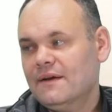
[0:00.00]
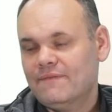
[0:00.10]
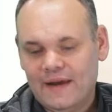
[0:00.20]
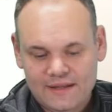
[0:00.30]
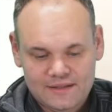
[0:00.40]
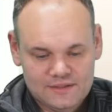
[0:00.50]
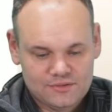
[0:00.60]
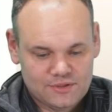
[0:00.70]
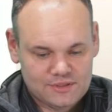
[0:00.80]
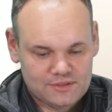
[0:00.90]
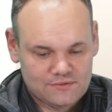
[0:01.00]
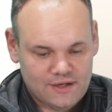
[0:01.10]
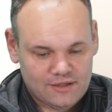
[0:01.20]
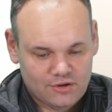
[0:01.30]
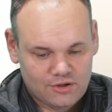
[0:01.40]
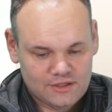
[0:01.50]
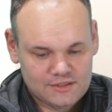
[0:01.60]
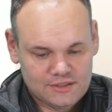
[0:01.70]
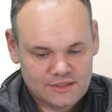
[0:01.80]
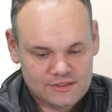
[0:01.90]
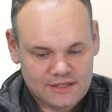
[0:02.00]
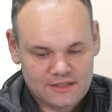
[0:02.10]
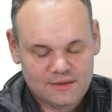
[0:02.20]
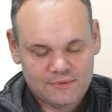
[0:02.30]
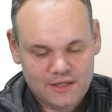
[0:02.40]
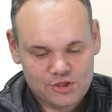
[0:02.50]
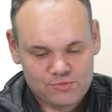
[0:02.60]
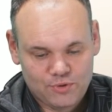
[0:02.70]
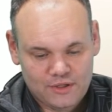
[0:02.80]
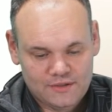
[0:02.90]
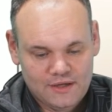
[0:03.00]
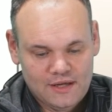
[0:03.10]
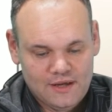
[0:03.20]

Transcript: Weiters, und das ist vielleicht auch ganz interessant, am Dashboard